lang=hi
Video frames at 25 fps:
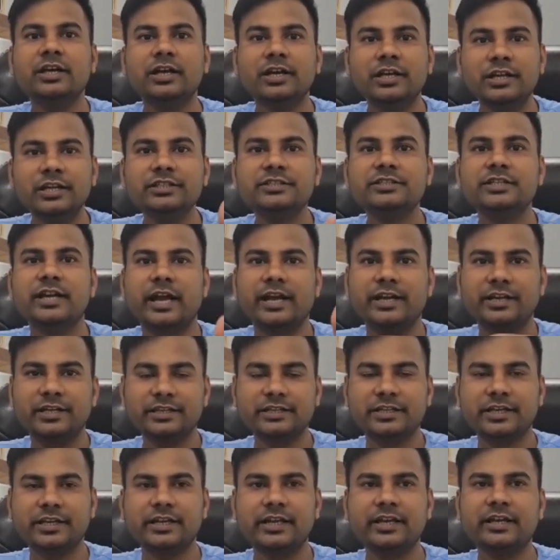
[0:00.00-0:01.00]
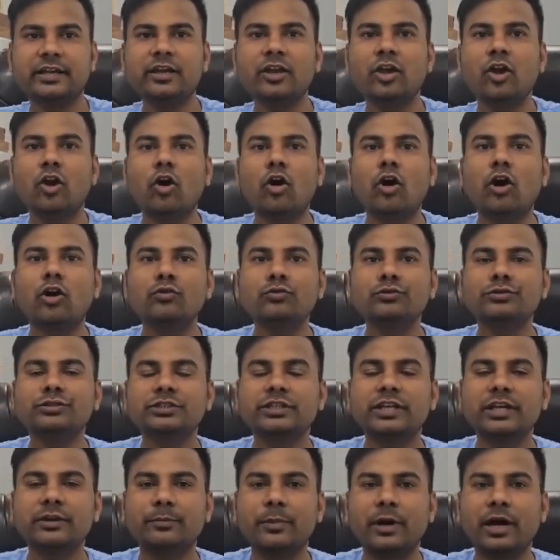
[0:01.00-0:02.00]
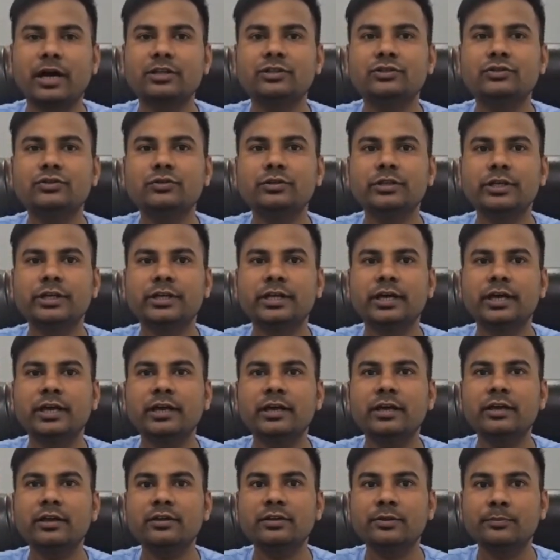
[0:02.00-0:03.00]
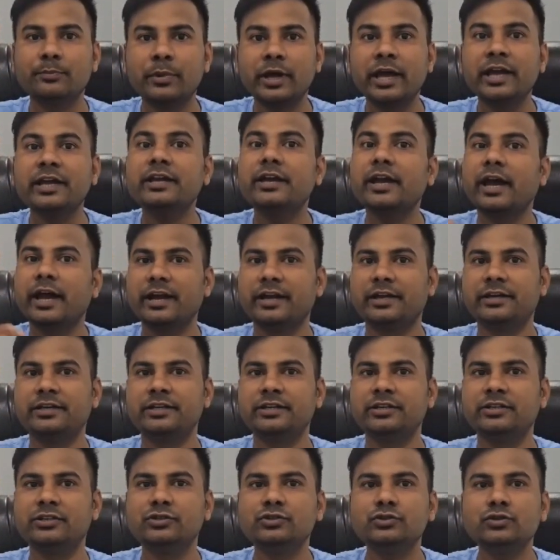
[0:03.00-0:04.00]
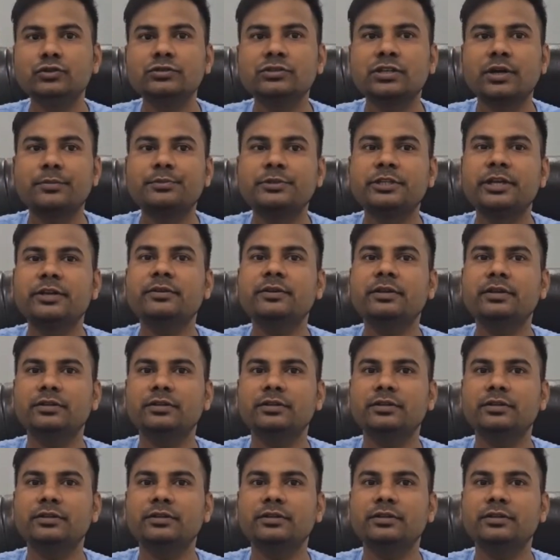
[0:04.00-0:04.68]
लीज गारंटी दे रहे हैं और उसके बाद जो दे रहे हैं बैंक गारंटी जो सबसे